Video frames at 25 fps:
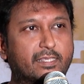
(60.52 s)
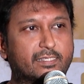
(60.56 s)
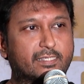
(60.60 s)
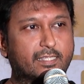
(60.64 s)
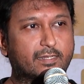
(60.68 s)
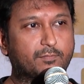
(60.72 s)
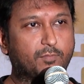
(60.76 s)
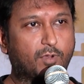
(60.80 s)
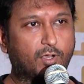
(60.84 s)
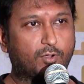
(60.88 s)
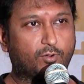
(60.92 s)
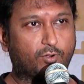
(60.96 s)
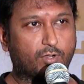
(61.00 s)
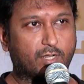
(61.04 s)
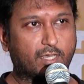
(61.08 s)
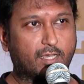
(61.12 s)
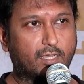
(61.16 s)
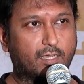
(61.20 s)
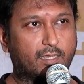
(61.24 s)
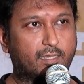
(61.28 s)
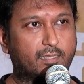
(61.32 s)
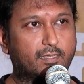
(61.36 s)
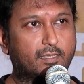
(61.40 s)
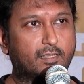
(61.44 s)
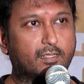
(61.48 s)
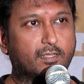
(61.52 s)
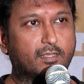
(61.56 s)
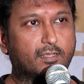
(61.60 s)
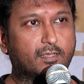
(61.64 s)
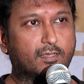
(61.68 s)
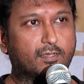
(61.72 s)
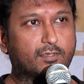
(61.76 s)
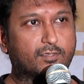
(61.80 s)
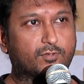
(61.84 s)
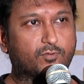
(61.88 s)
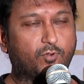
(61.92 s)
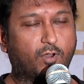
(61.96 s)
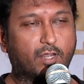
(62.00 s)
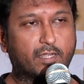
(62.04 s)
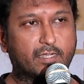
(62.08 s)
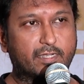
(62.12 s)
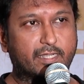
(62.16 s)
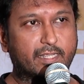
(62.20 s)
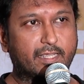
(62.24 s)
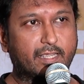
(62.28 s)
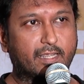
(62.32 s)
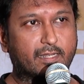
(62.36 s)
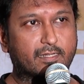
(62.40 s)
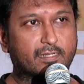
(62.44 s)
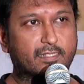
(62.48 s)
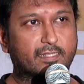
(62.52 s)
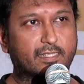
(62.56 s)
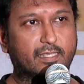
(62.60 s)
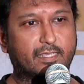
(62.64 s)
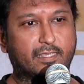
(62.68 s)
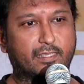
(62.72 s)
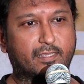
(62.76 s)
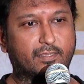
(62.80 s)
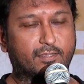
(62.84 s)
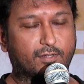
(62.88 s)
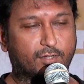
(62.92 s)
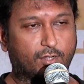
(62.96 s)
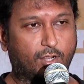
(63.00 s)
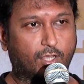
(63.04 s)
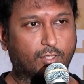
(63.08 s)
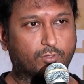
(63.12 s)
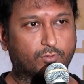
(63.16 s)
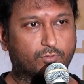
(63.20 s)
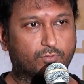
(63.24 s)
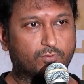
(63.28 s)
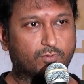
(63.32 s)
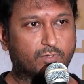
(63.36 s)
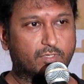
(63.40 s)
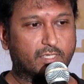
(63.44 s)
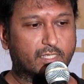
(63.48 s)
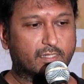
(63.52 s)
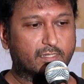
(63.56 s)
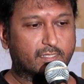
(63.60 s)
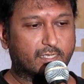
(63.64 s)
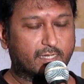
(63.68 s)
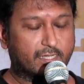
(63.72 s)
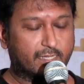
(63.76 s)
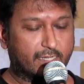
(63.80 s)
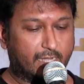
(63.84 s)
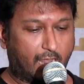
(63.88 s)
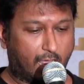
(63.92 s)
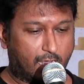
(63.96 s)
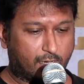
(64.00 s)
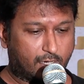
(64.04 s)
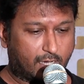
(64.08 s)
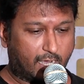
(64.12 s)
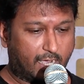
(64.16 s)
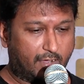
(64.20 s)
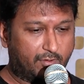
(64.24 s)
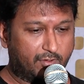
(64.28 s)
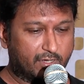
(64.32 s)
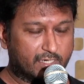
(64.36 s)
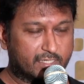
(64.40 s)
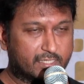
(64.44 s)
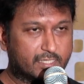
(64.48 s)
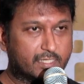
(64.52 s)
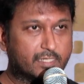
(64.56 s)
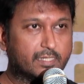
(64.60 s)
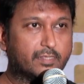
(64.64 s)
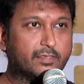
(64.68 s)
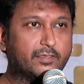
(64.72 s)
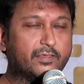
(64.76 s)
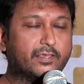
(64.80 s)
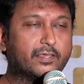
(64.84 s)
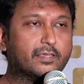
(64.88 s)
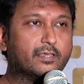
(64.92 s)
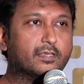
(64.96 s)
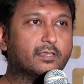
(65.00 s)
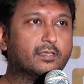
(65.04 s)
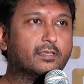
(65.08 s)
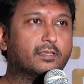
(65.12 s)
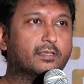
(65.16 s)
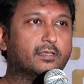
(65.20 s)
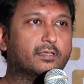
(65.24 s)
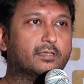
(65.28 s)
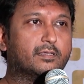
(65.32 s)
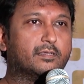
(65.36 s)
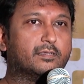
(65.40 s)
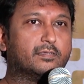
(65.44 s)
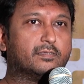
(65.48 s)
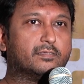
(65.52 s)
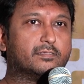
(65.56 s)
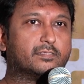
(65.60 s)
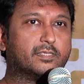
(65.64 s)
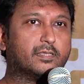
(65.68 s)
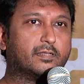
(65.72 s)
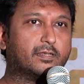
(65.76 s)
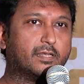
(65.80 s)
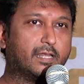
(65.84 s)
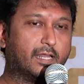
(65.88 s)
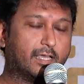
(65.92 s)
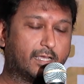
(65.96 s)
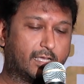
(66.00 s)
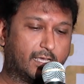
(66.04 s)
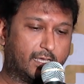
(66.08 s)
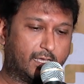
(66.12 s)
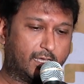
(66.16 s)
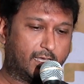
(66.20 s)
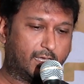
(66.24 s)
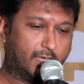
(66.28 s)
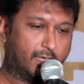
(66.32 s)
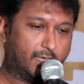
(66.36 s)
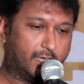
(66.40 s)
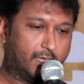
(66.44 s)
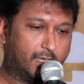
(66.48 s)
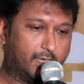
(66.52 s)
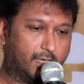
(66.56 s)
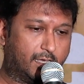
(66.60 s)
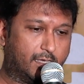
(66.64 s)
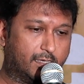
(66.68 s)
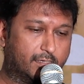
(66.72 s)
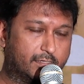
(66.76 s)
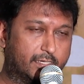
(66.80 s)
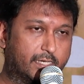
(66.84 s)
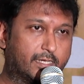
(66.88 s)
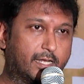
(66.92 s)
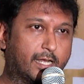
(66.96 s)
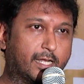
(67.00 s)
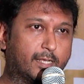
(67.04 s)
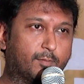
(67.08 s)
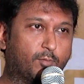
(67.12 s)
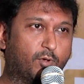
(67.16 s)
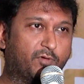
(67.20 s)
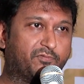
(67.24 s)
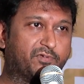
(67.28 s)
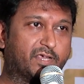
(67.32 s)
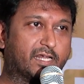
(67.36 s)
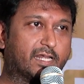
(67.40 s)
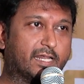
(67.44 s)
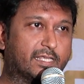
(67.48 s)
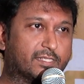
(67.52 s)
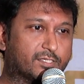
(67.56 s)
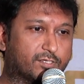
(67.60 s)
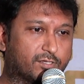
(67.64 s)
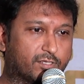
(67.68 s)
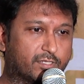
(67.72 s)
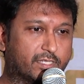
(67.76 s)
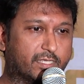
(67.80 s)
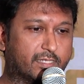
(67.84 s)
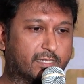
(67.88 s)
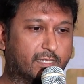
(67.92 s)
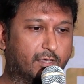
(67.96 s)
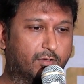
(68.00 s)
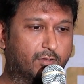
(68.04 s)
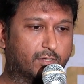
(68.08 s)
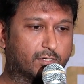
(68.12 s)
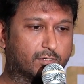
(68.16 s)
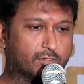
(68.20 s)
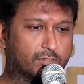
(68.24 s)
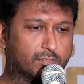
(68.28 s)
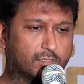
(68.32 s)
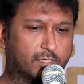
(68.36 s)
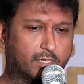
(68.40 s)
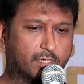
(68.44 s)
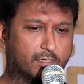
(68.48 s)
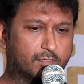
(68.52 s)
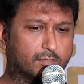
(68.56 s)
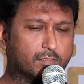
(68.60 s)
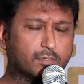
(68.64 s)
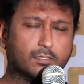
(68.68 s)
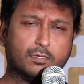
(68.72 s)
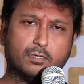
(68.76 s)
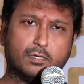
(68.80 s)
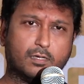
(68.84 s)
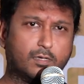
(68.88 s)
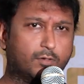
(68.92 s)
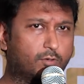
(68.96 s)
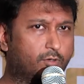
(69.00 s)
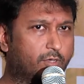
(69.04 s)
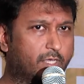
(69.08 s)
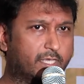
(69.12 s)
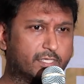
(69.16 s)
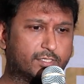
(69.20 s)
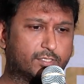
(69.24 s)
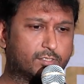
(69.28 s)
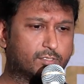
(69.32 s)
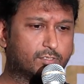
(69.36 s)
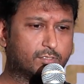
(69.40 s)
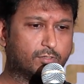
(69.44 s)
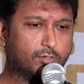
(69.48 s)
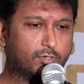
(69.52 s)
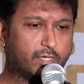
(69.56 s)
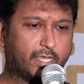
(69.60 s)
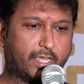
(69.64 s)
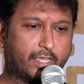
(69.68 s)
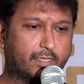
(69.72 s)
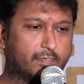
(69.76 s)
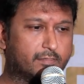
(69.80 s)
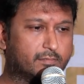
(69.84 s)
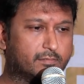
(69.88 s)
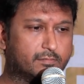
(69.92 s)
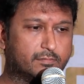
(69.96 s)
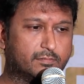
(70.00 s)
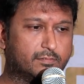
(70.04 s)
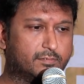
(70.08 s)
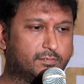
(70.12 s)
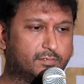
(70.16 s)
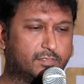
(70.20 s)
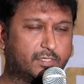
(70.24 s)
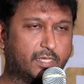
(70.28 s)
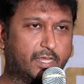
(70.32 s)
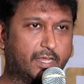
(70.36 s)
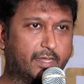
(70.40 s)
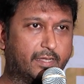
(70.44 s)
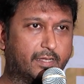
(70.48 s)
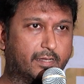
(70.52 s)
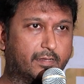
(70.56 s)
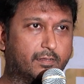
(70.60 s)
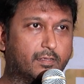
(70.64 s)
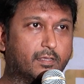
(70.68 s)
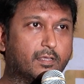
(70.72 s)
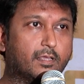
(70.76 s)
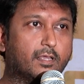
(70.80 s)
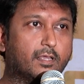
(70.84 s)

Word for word: ఏ సినిమా కూడా క్వాలిటీ అన్నది రాదు ఎందుకంటే నాకు కావాల్సింది సార్ ఇలాగా నేను అనమాఫిక్ లెన్స్లో తీద్దాం అనుకుంటున్నాను ఓ ఎస్ ఓకే చేయండి